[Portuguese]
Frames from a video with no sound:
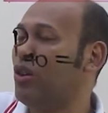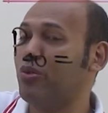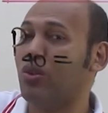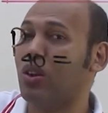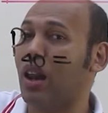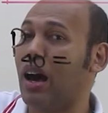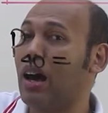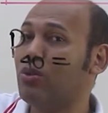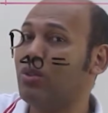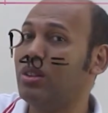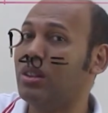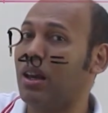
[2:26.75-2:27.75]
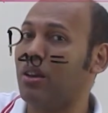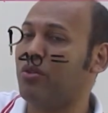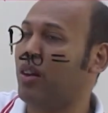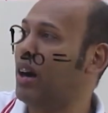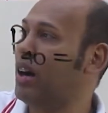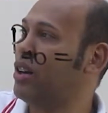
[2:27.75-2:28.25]
Eu vou lá no
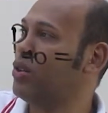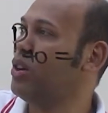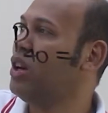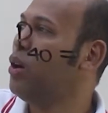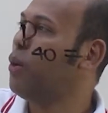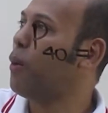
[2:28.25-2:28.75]
intervalo,